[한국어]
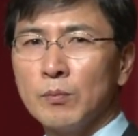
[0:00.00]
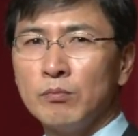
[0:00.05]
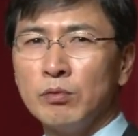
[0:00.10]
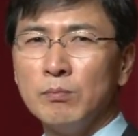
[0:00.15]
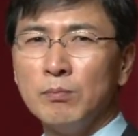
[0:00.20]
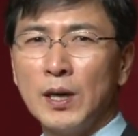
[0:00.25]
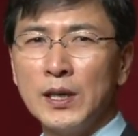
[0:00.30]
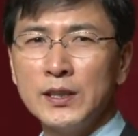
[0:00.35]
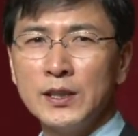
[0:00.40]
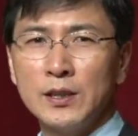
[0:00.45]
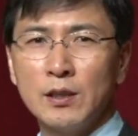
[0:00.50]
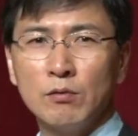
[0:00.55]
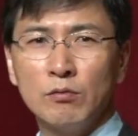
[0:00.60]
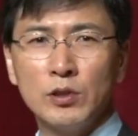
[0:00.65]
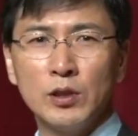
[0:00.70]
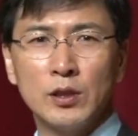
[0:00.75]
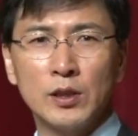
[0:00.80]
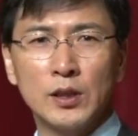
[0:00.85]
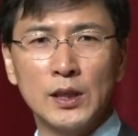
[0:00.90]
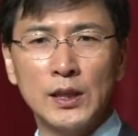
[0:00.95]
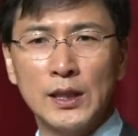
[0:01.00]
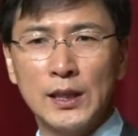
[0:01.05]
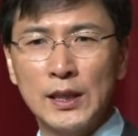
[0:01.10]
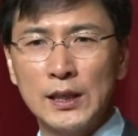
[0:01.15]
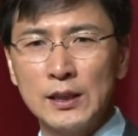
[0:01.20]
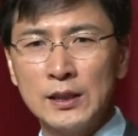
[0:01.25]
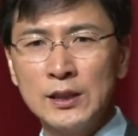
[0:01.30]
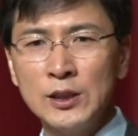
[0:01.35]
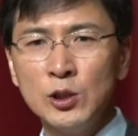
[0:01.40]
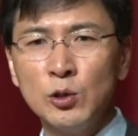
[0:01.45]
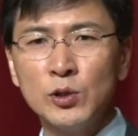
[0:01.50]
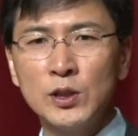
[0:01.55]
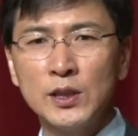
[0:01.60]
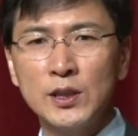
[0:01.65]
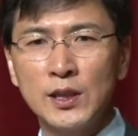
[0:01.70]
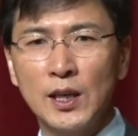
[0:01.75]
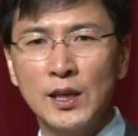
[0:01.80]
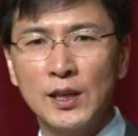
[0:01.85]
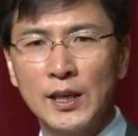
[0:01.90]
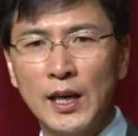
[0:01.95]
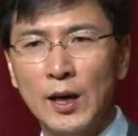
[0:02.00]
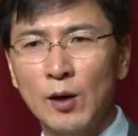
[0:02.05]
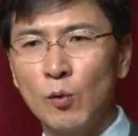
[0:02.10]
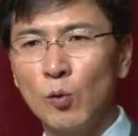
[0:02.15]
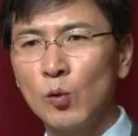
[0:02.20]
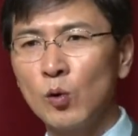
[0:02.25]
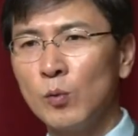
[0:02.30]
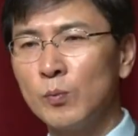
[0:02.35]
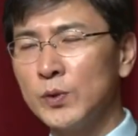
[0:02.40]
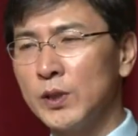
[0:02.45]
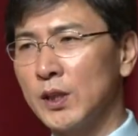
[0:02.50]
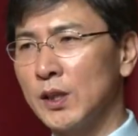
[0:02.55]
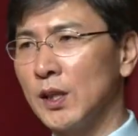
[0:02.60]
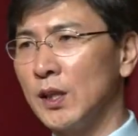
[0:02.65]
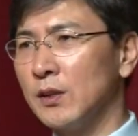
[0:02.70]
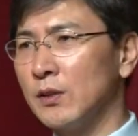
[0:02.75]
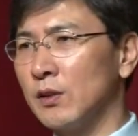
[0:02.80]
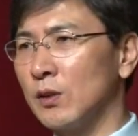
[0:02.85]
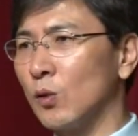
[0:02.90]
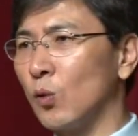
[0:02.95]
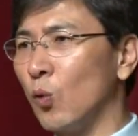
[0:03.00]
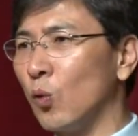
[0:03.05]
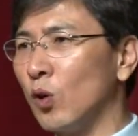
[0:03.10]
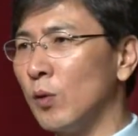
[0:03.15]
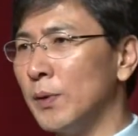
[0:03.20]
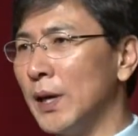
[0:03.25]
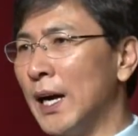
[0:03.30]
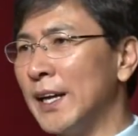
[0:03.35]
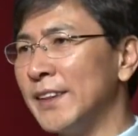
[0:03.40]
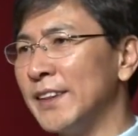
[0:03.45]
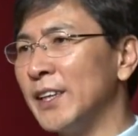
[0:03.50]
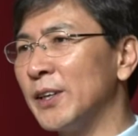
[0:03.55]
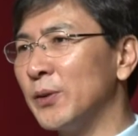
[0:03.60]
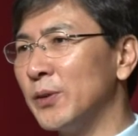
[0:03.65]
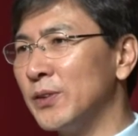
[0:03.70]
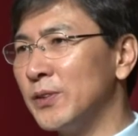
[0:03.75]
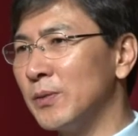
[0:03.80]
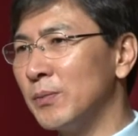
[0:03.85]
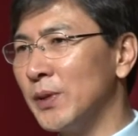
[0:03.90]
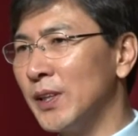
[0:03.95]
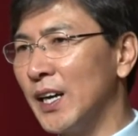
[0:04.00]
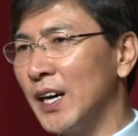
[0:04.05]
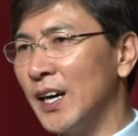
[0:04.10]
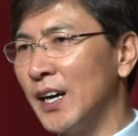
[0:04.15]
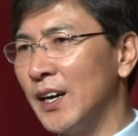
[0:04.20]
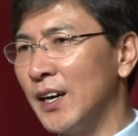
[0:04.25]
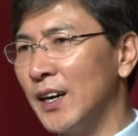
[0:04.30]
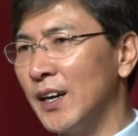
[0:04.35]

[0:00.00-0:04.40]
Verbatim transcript: 분만실 운영이 의료 시장의 공급 체계에서는 공급이 안 되고 있습니다.